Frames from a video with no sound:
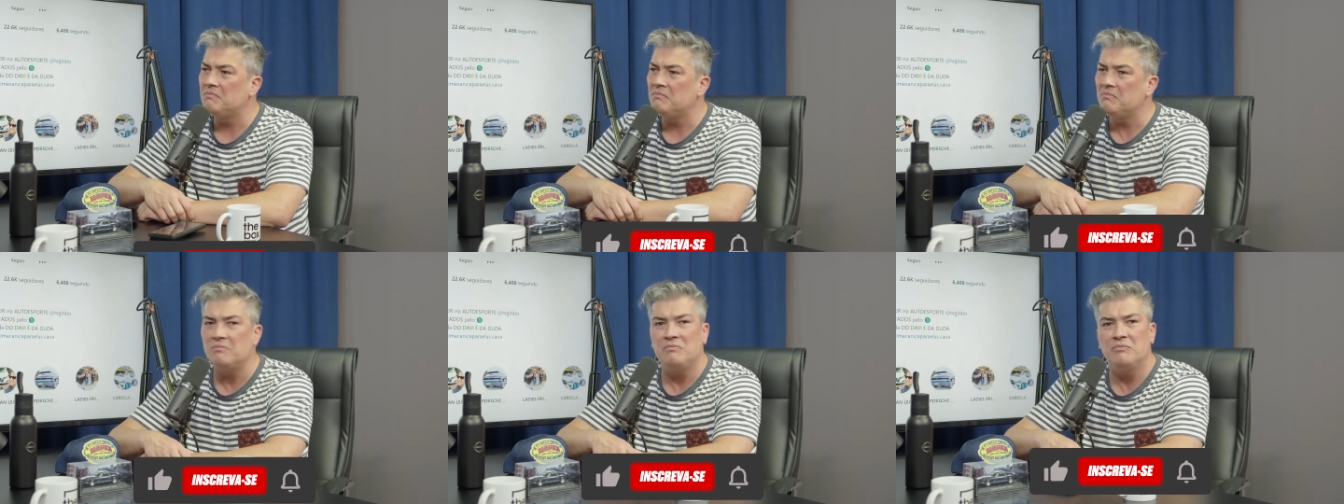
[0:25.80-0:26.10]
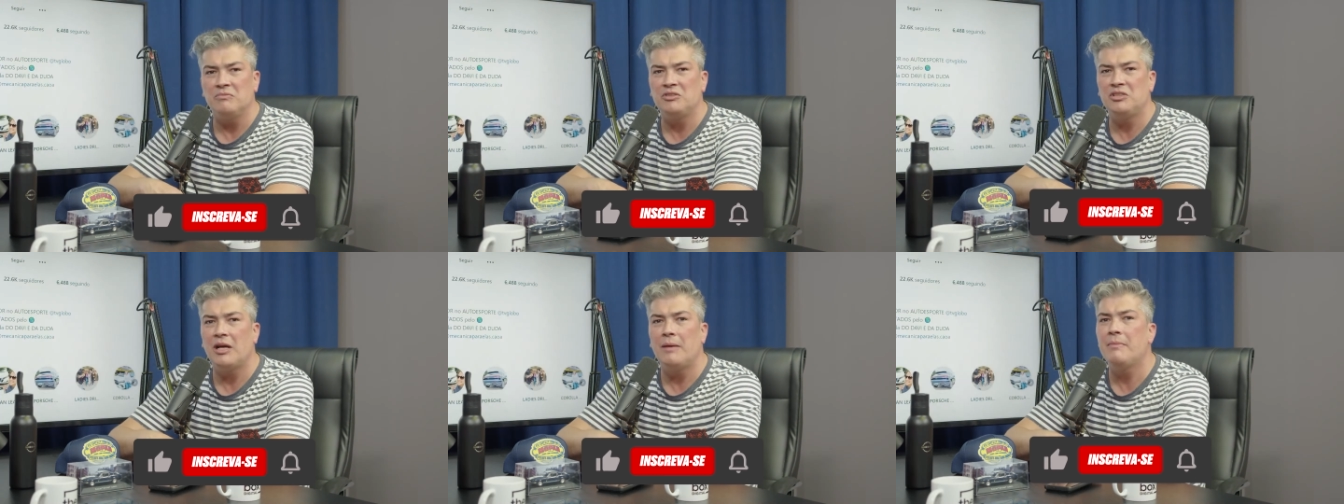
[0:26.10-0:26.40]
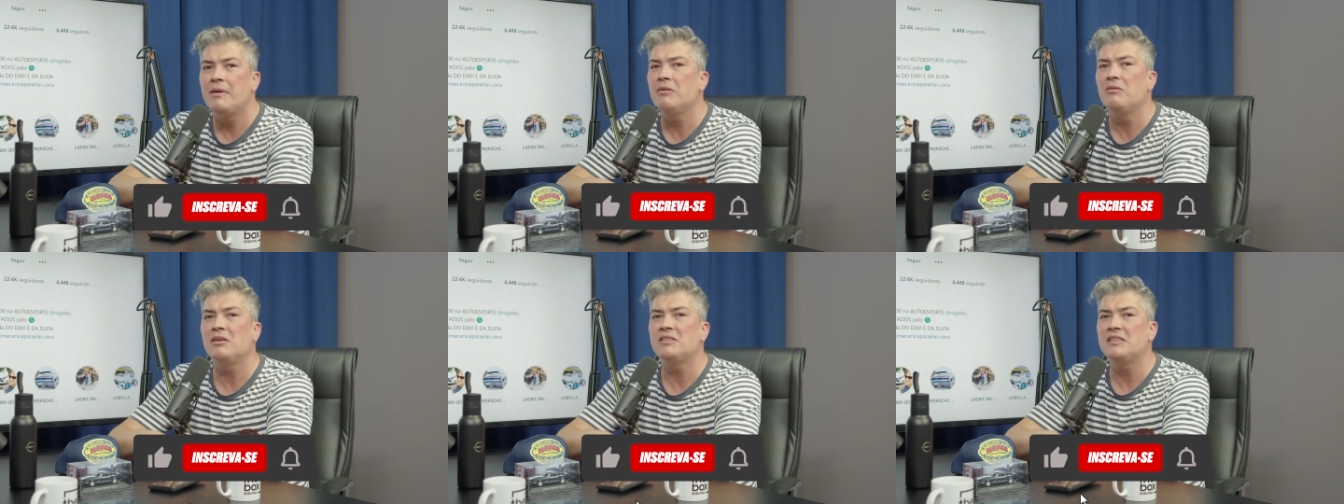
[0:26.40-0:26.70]
Não tinha
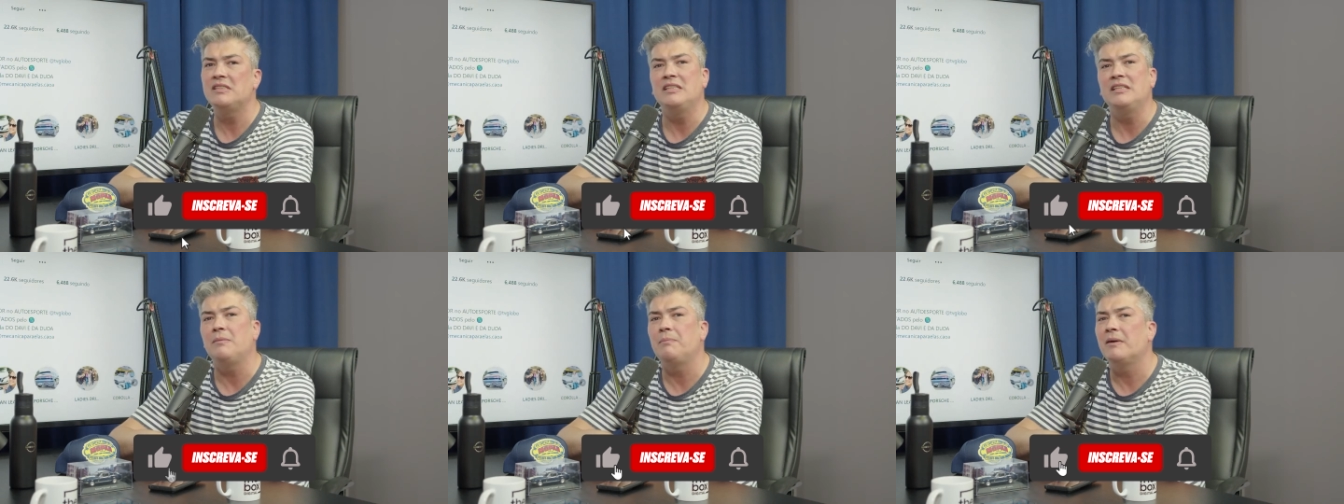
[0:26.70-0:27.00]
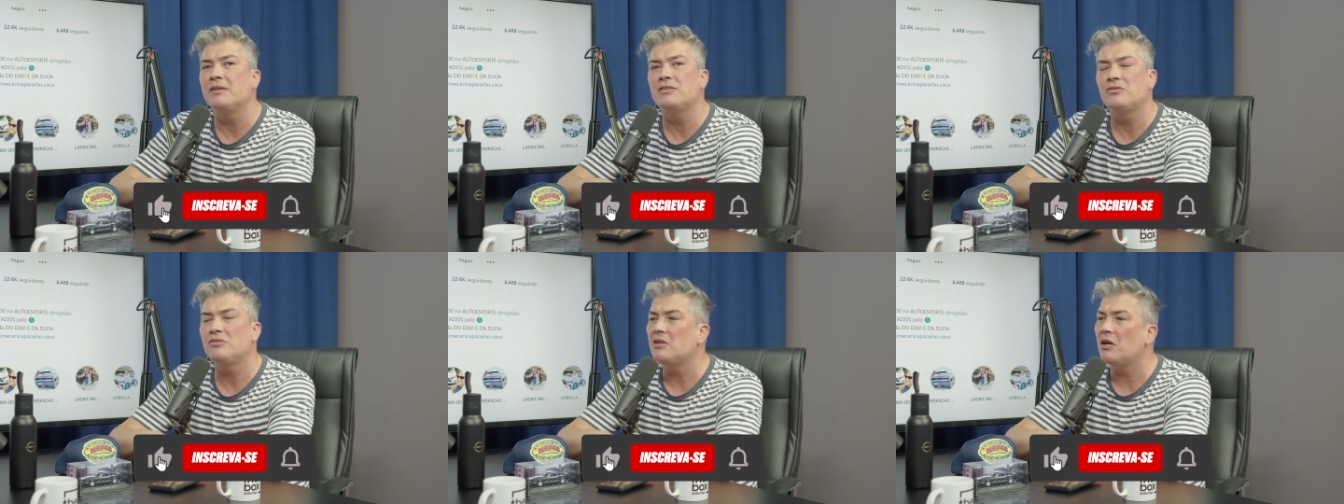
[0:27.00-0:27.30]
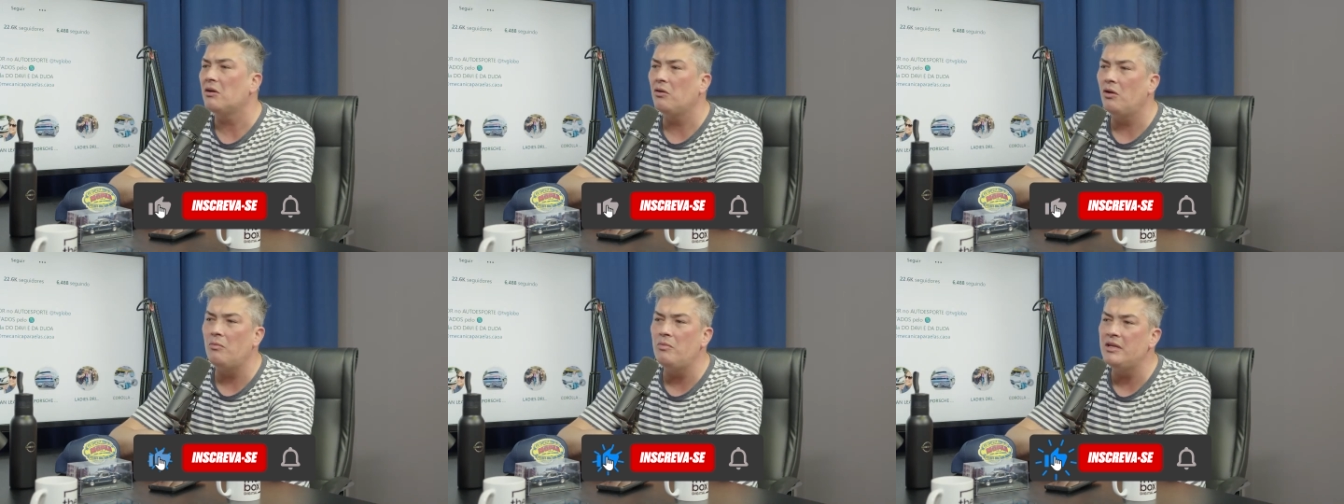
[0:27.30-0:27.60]
amigo assim que passou na
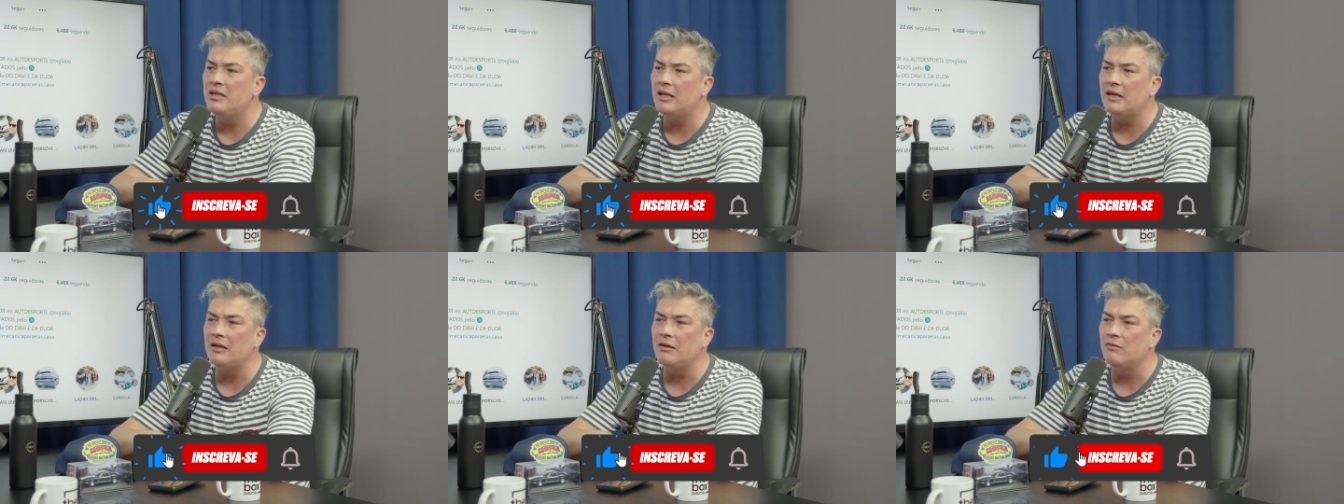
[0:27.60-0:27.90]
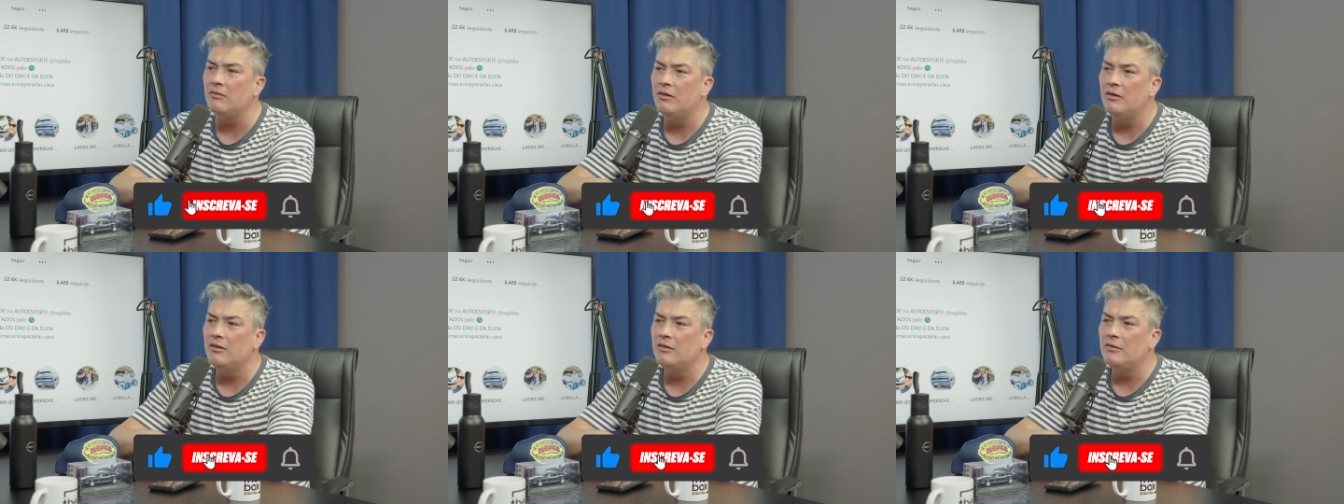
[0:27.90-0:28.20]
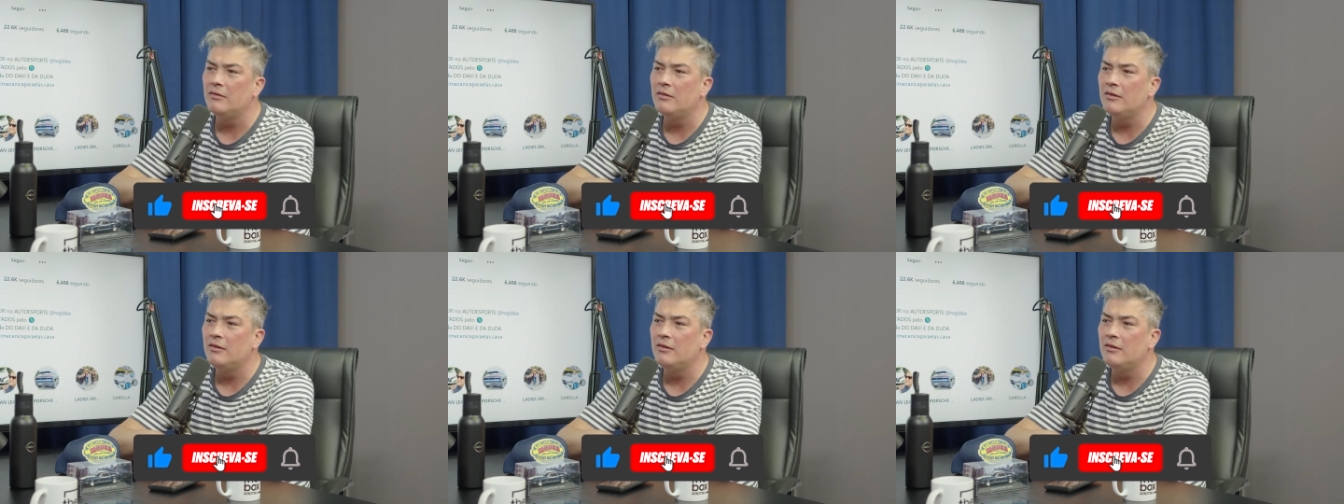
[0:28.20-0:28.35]
Globo ainda não.